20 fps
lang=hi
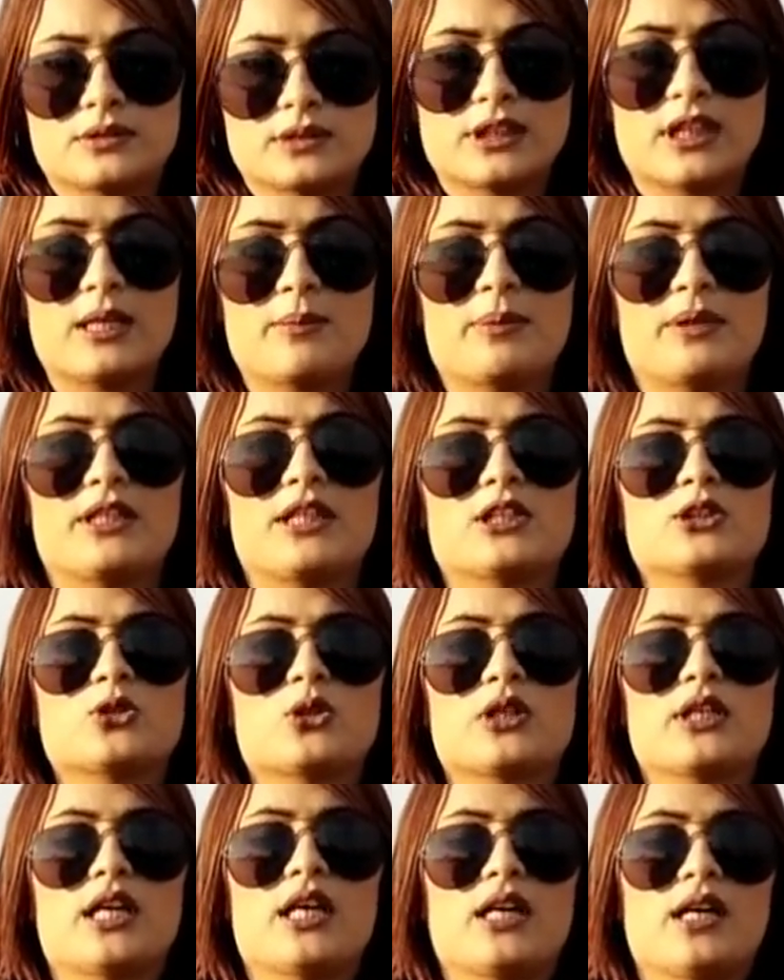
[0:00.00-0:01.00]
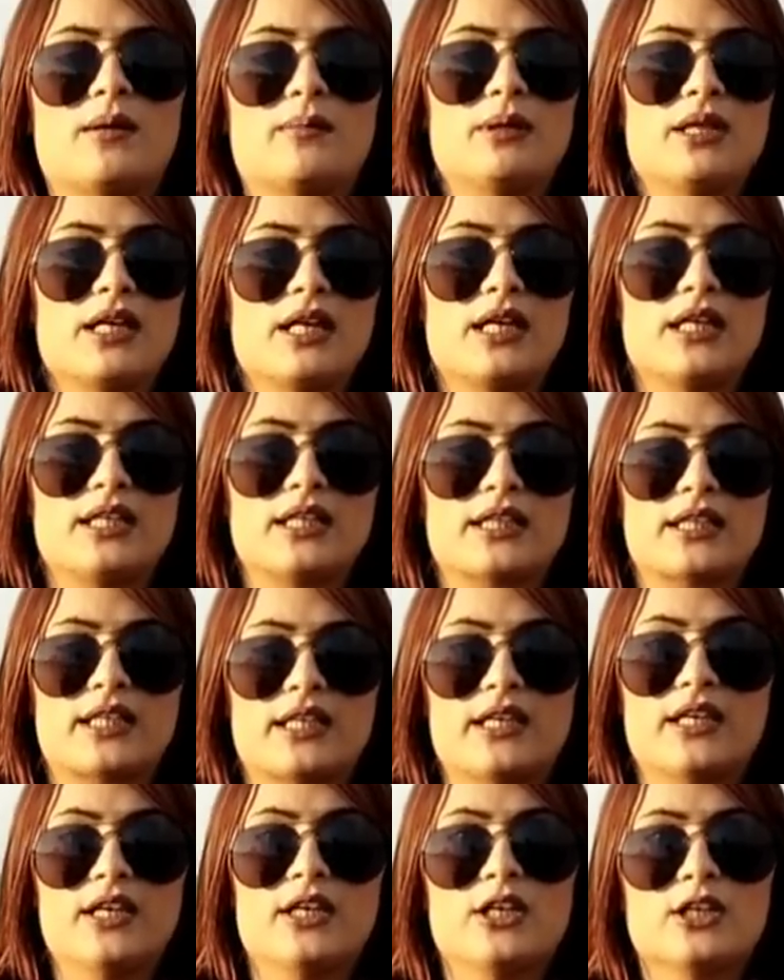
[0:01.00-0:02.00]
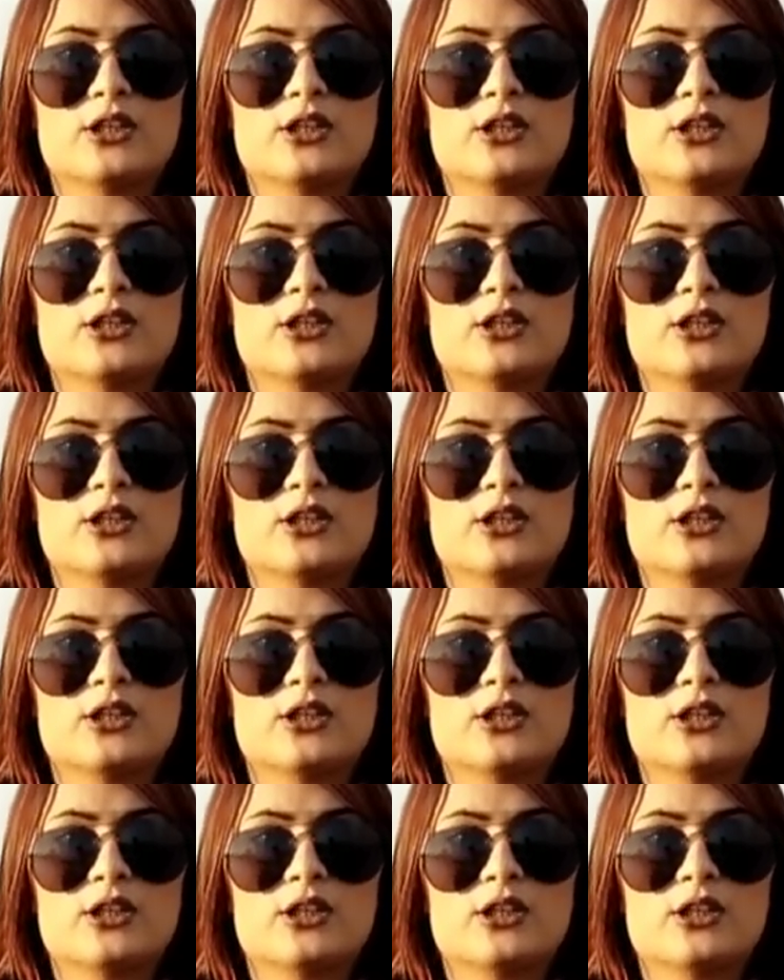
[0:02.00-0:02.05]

चले 1500 कनाल हम लगा लेते हैं